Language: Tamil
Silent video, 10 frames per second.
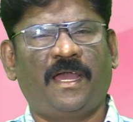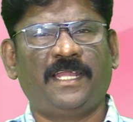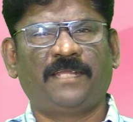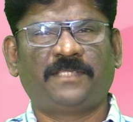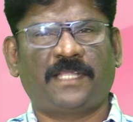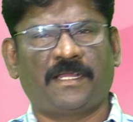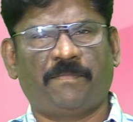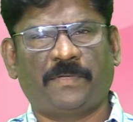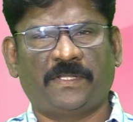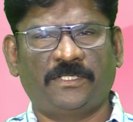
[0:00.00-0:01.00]
ஆலயம்
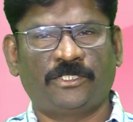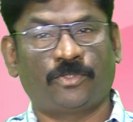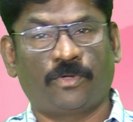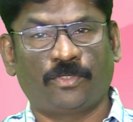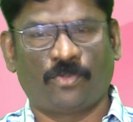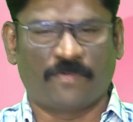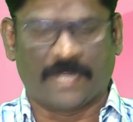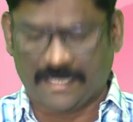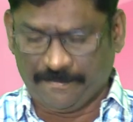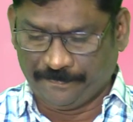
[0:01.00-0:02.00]
திறக்கப்பட்டதுன்னு சொல்கிறது ஒரு
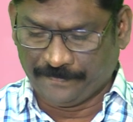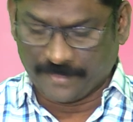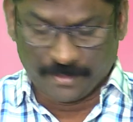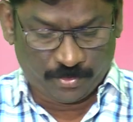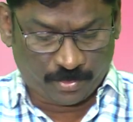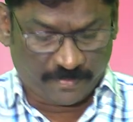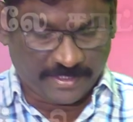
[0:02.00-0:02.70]
வகை இன்னொரு